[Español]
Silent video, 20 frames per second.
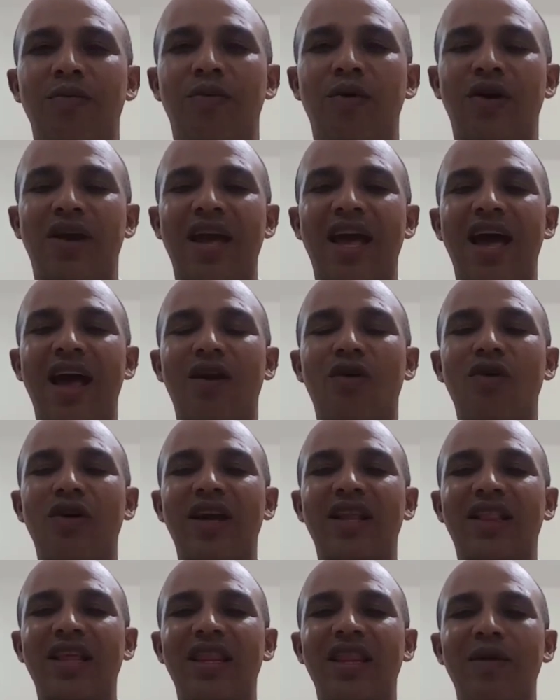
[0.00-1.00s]
Porque algo
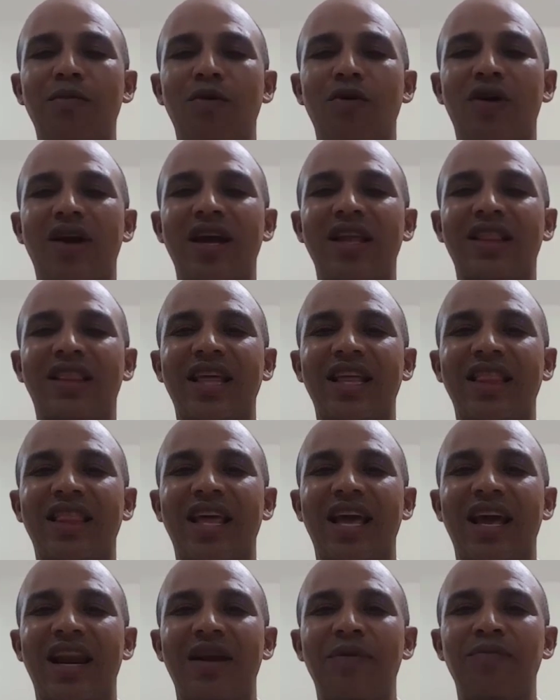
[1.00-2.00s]
que tenemos que
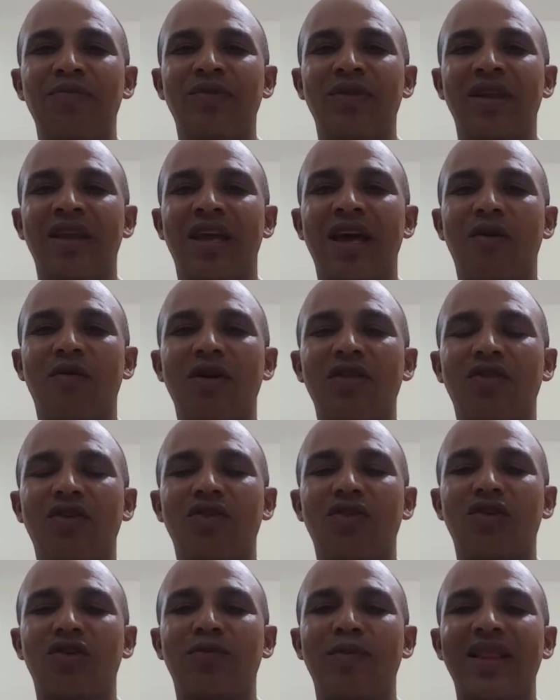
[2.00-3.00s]
entender, que
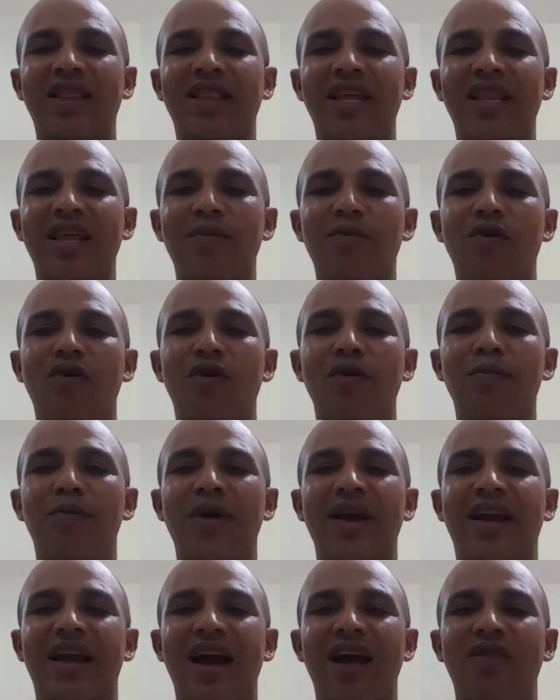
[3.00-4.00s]
cuando nos mantenemos
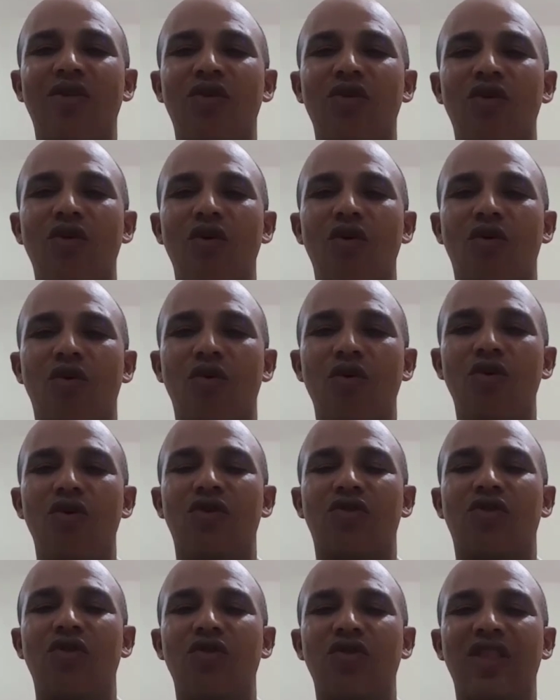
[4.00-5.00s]
con pecado
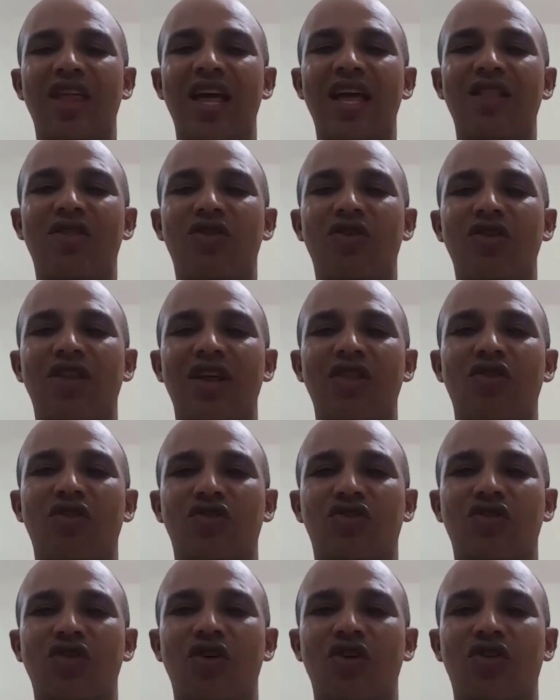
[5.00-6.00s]
oculto dentro de
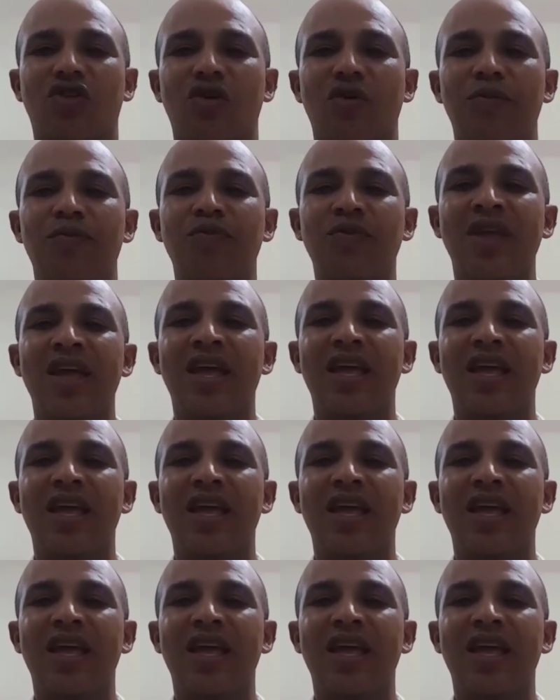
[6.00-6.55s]
nosotros